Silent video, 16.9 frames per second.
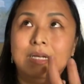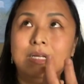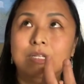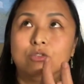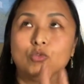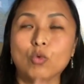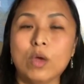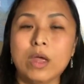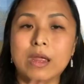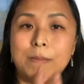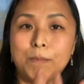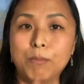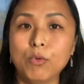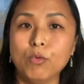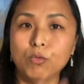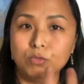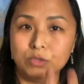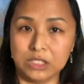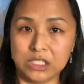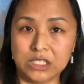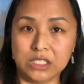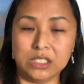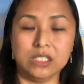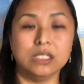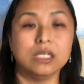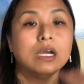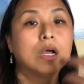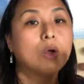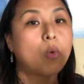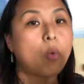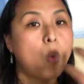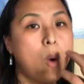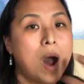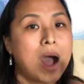对不起
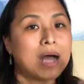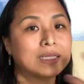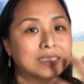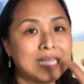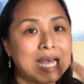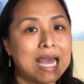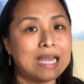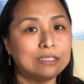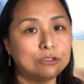挂在